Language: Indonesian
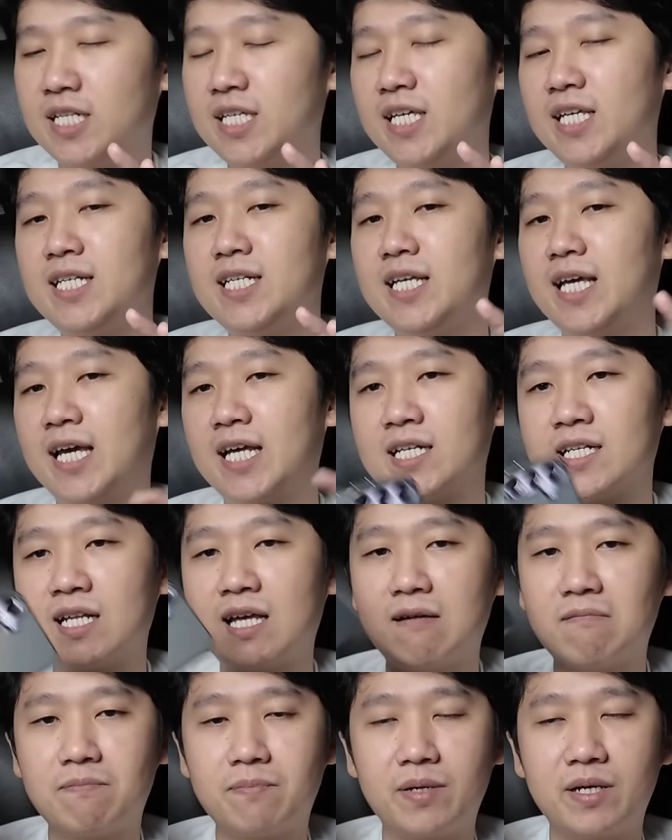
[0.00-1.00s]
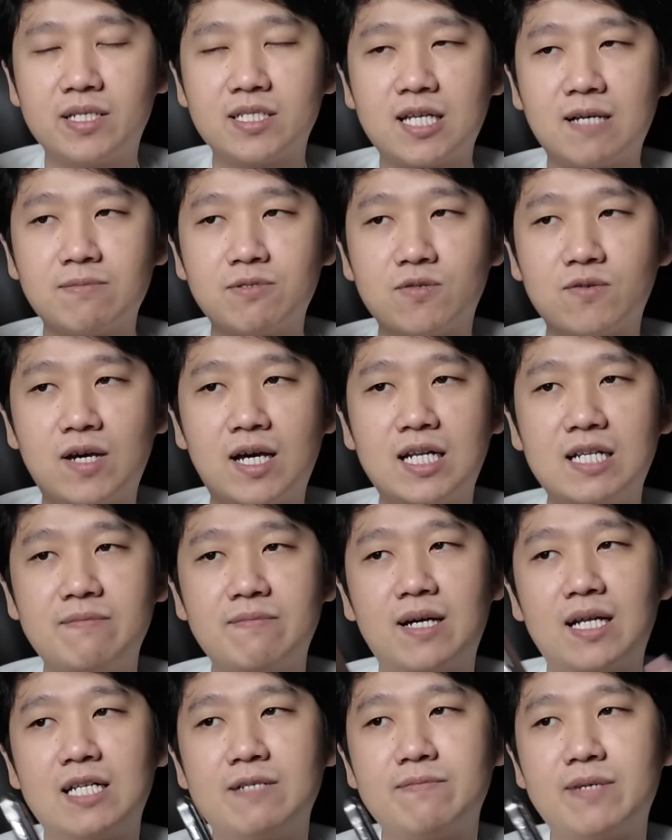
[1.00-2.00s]
Jadi in the end HP Samsung
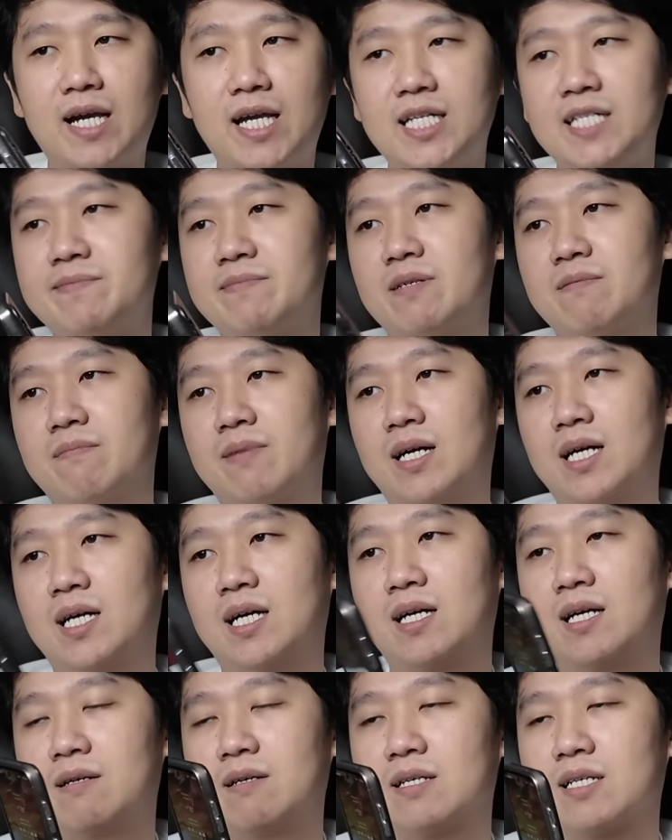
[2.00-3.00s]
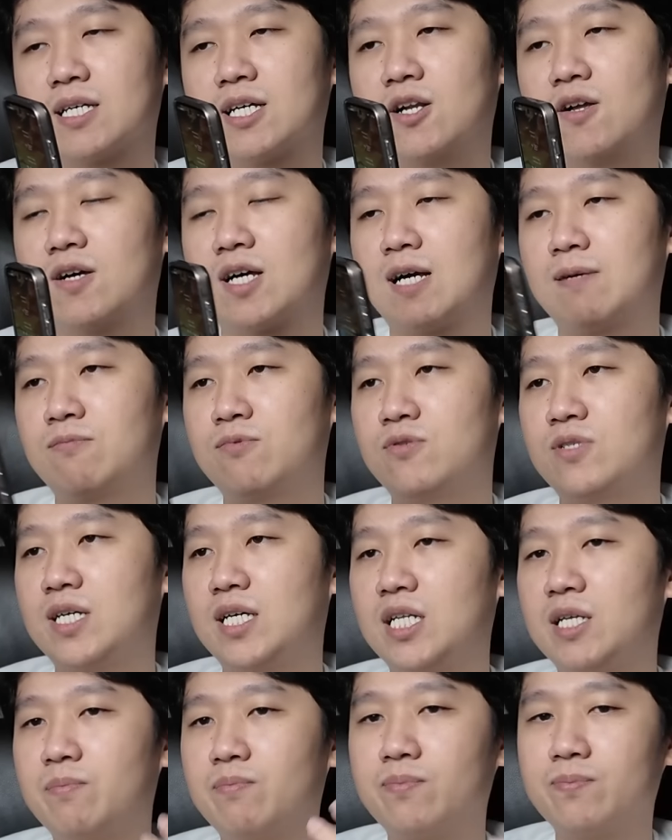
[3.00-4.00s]
A55 ini memang kalau kamu
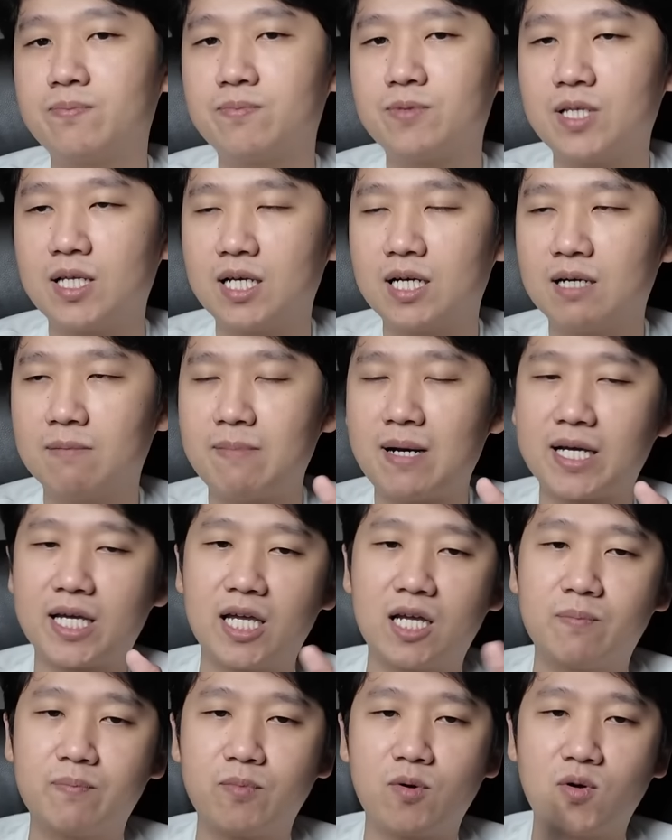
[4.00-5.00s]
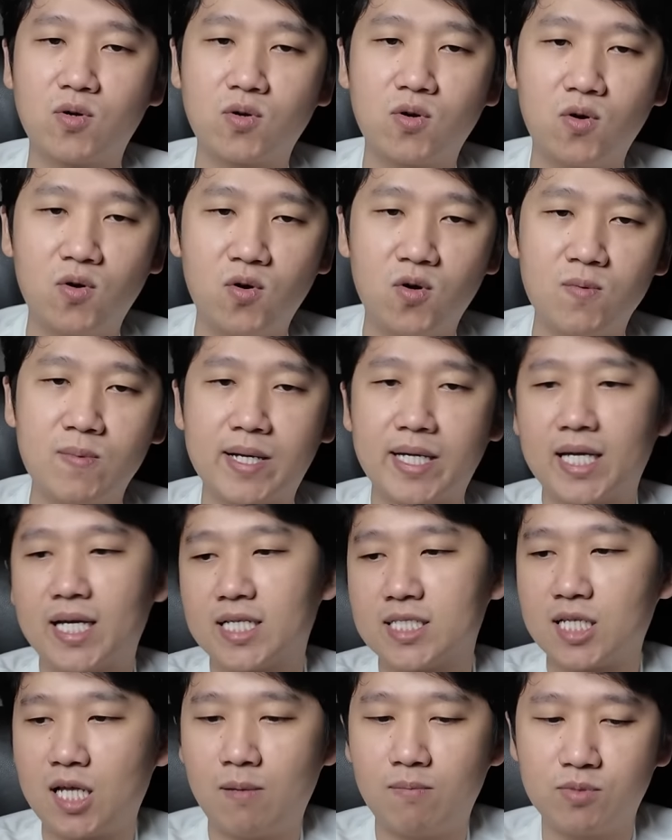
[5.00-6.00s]
dari uh, make ke Poco, make ke
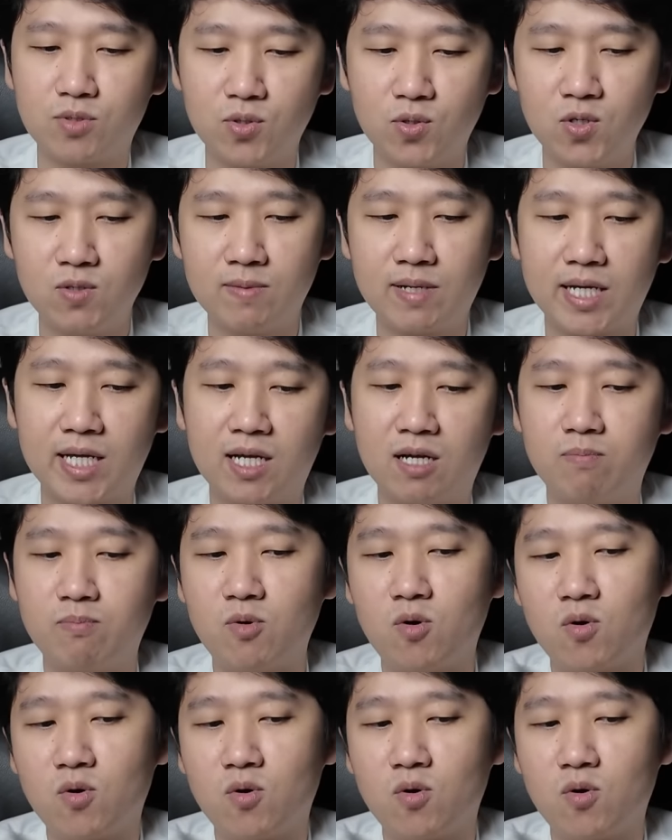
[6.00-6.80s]
Samsung, make ke